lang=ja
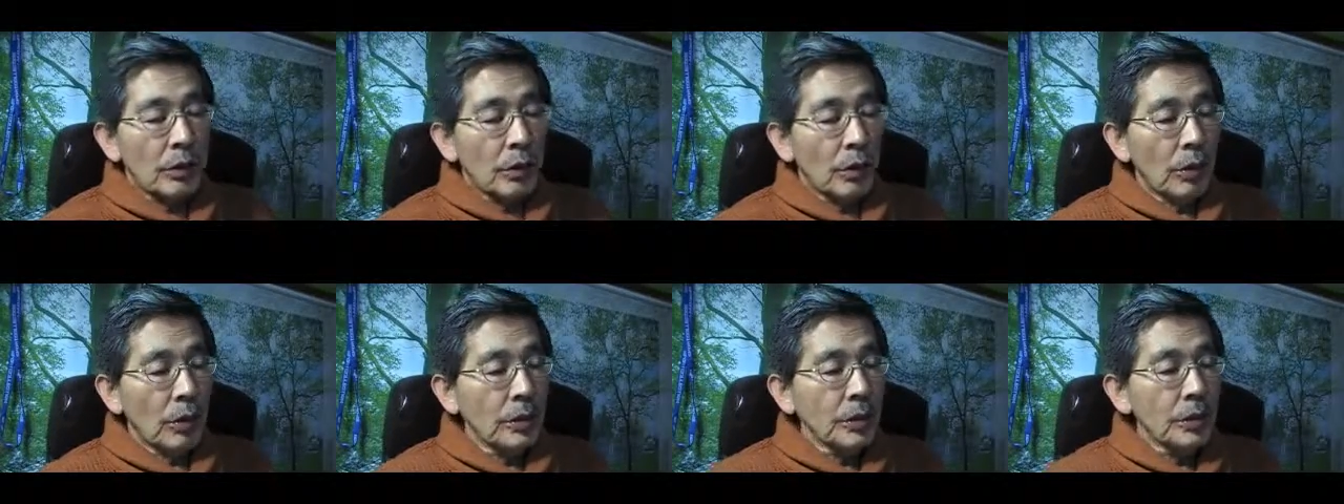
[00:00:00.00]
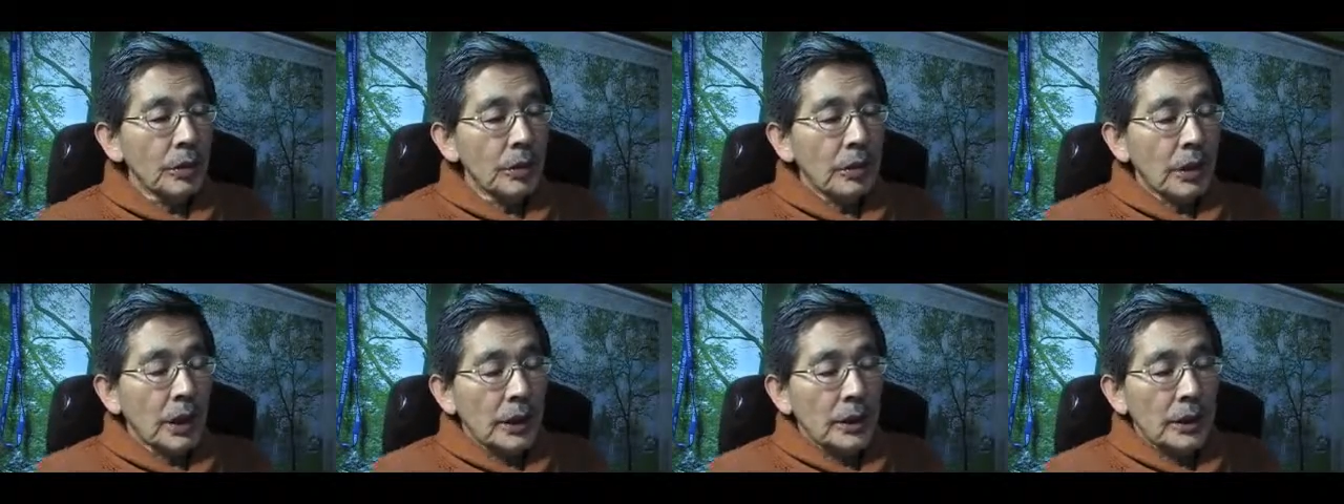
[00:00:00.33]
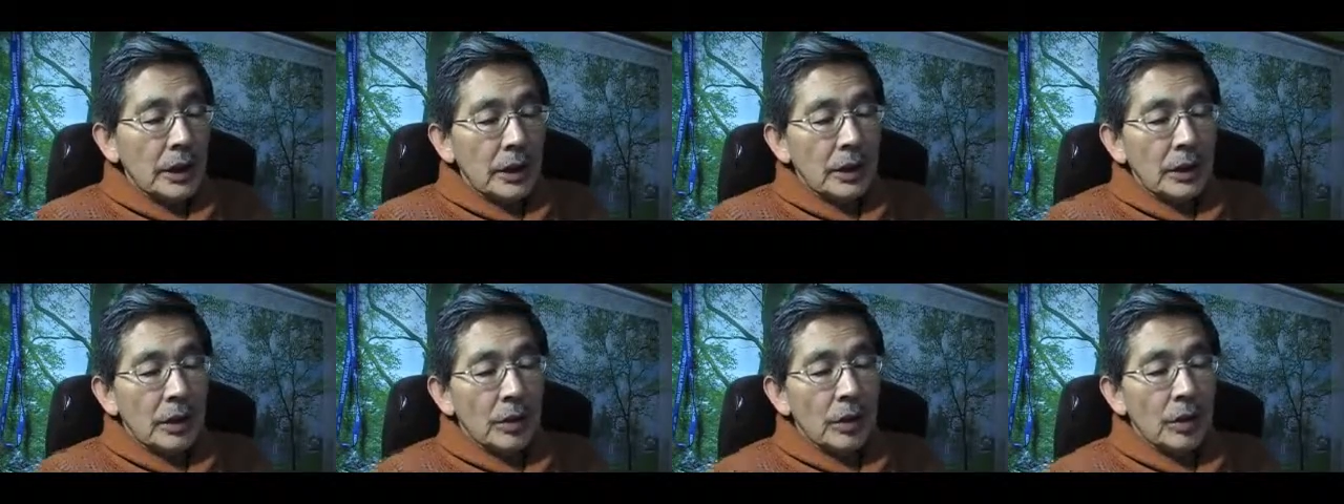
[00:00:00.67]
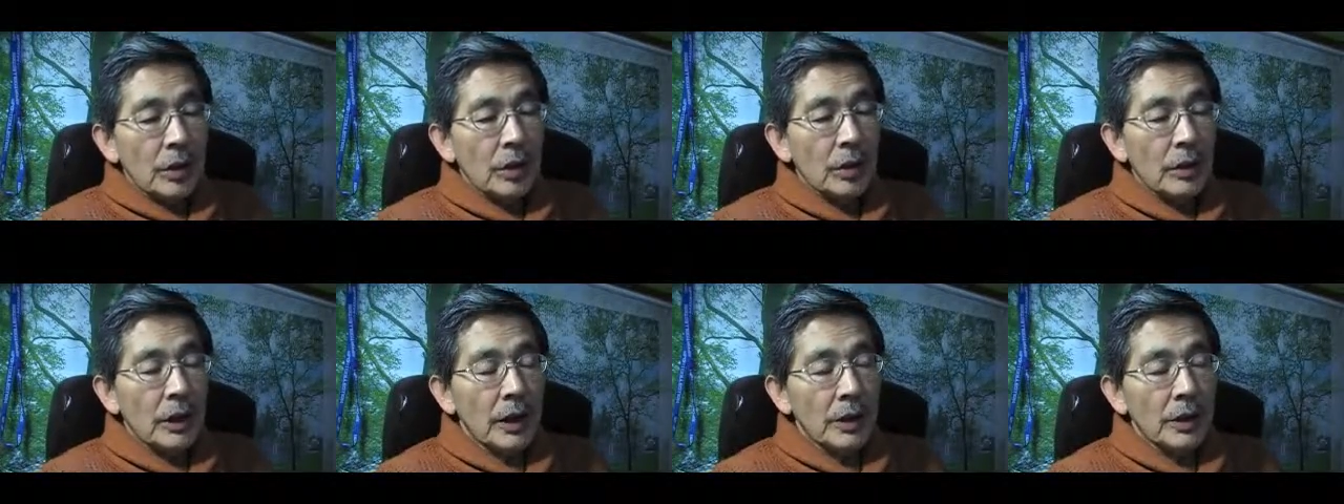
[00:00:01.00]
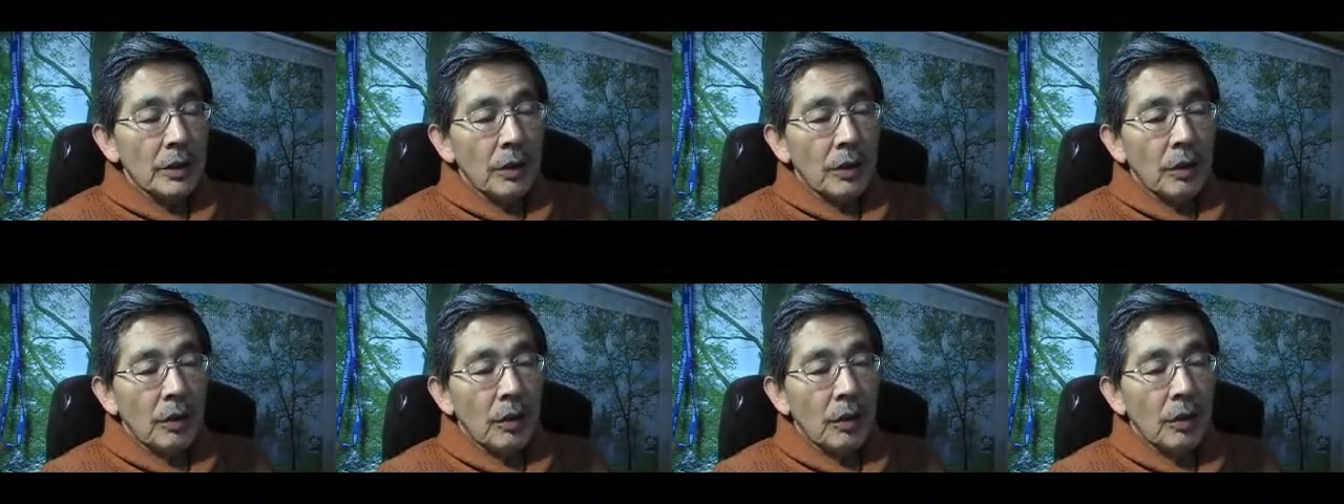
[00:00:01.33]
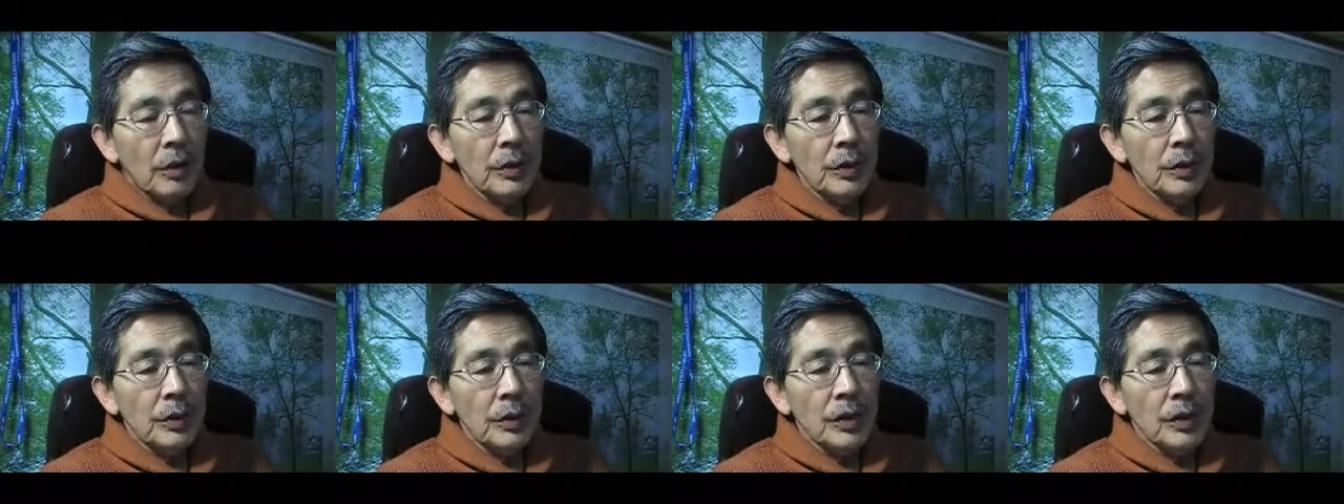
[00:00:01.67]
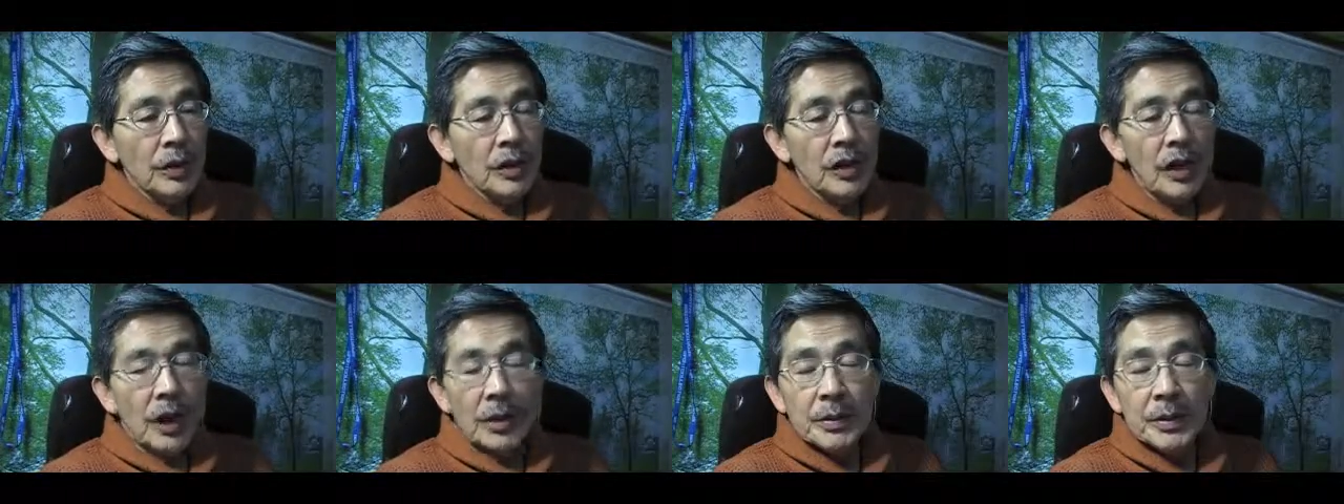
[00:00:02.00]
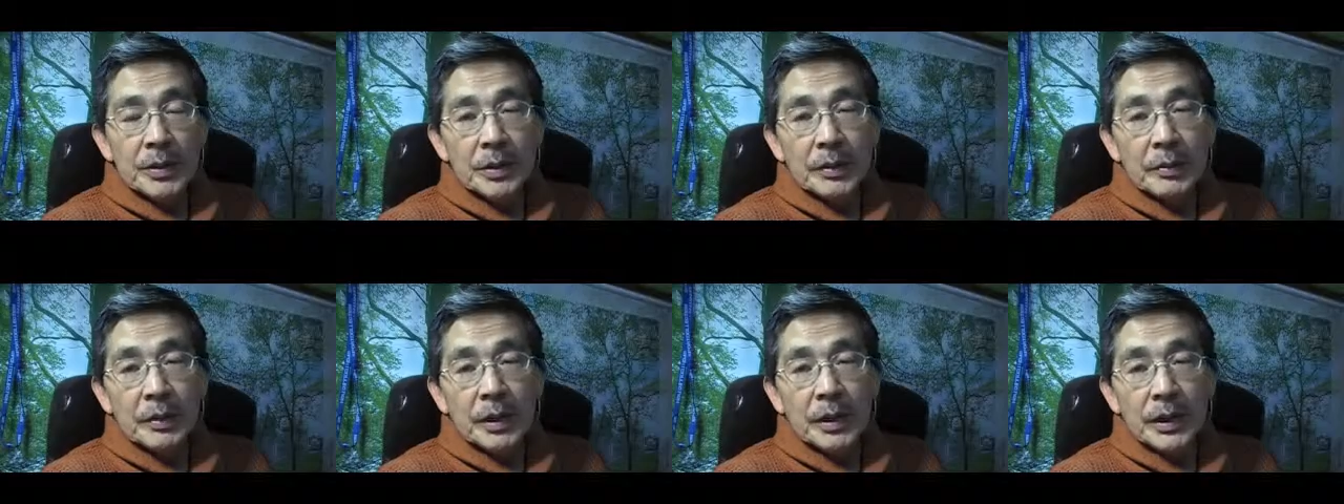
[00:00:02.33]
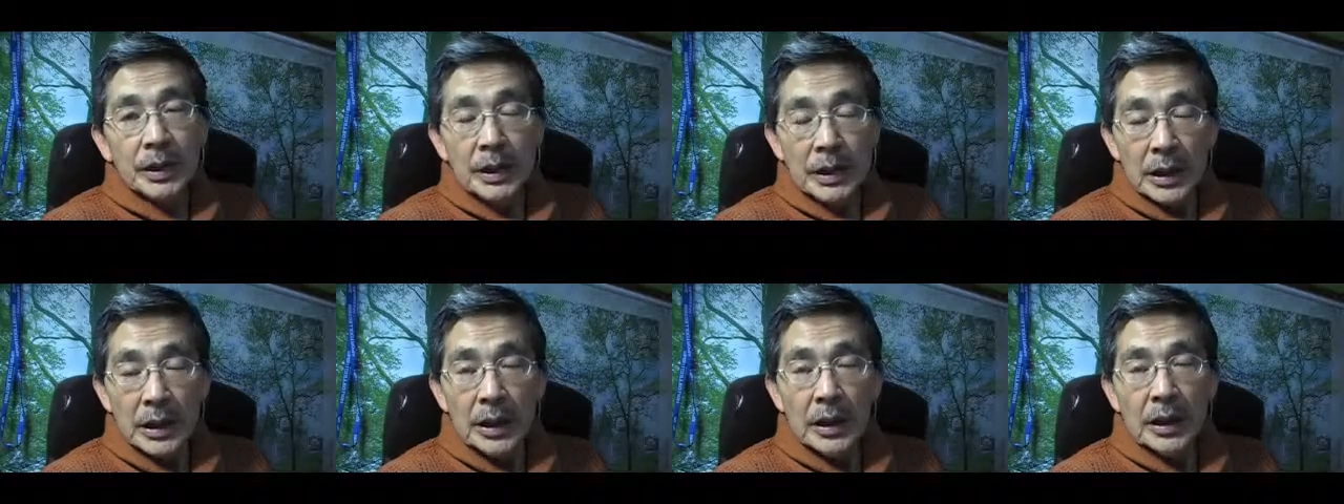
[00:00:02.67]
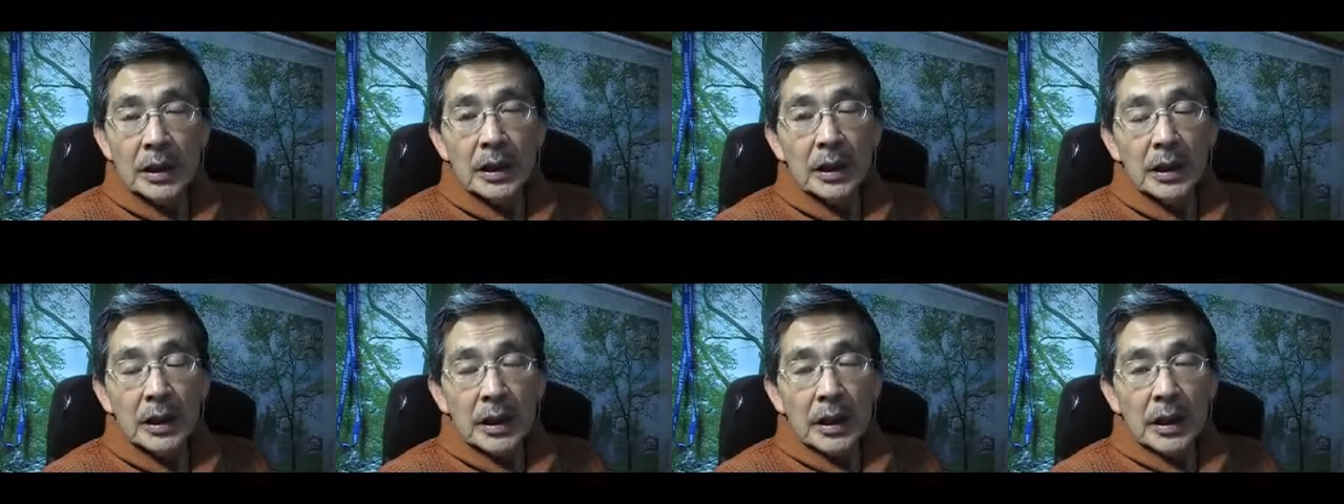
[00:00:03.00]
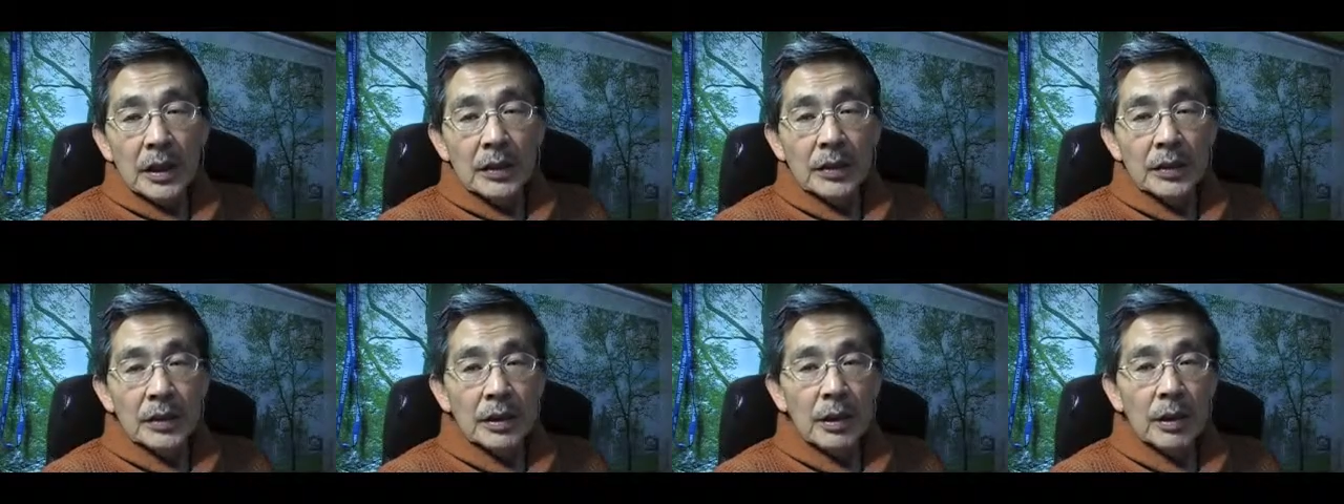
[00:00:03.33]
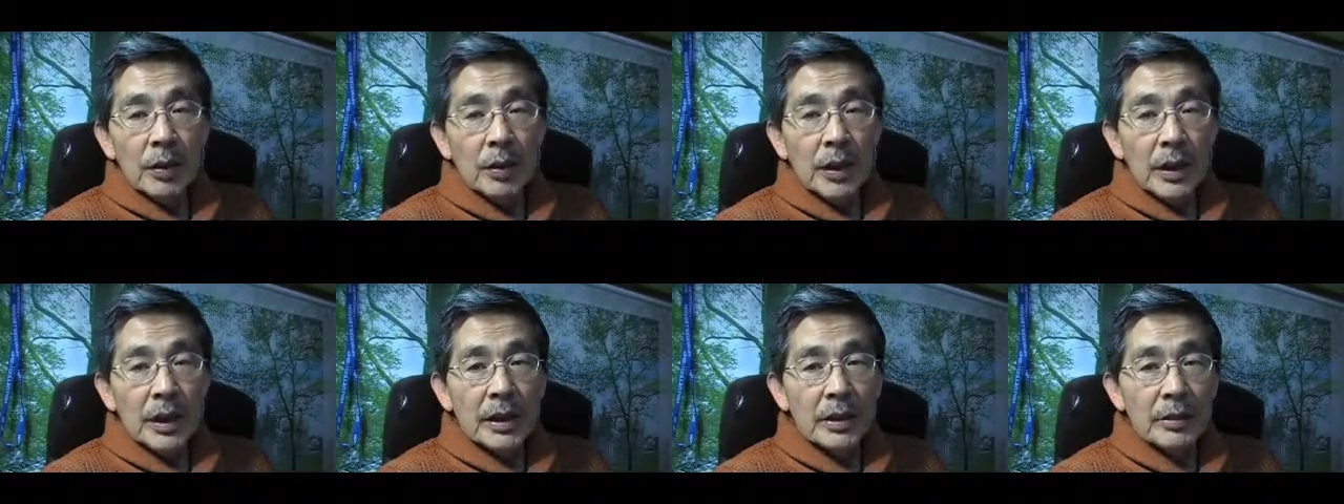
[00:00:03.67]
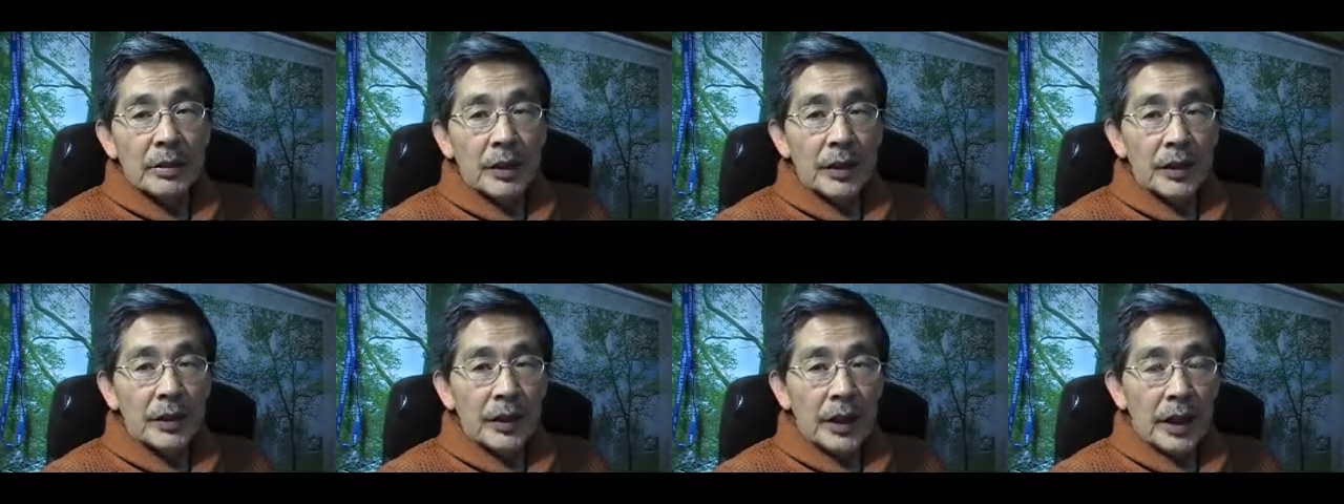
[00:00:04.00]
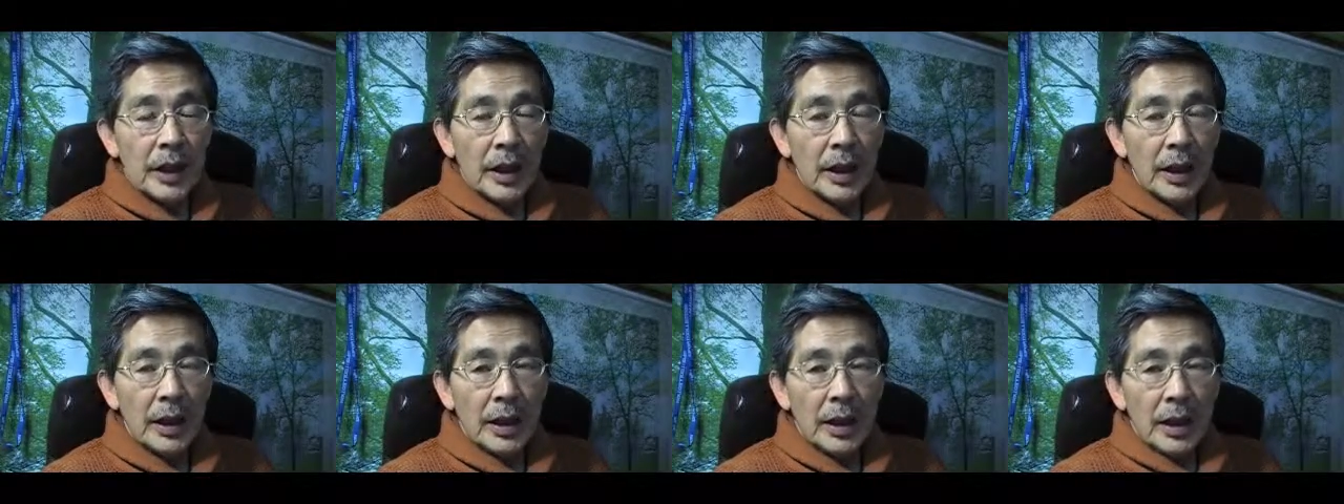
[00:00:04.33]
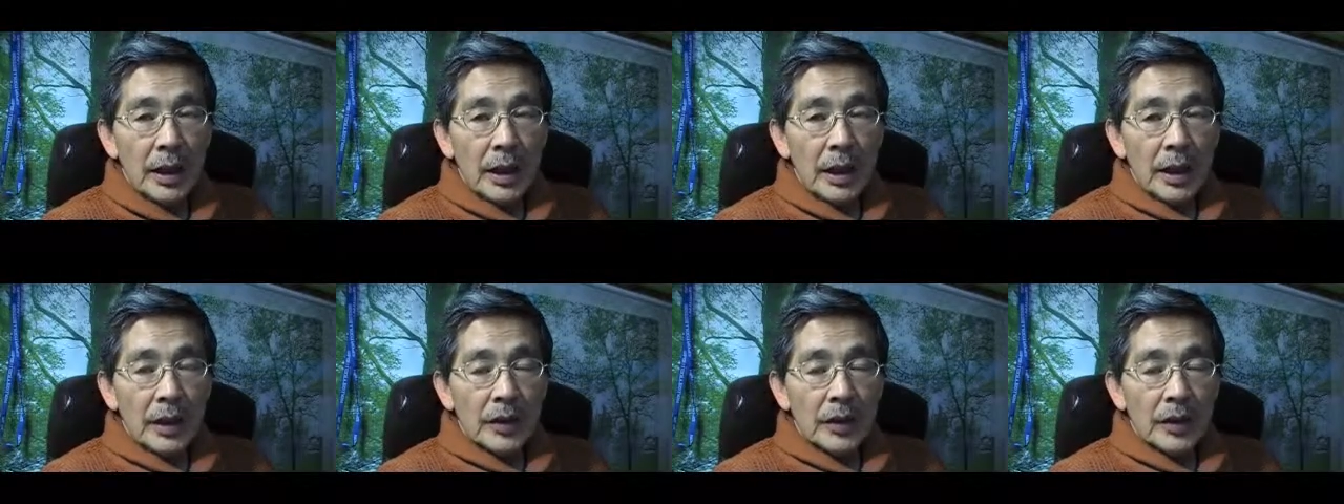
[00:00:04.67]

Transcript: どうするかってあって、これはあの、本能に近い部分までね、刷り込まれてますから、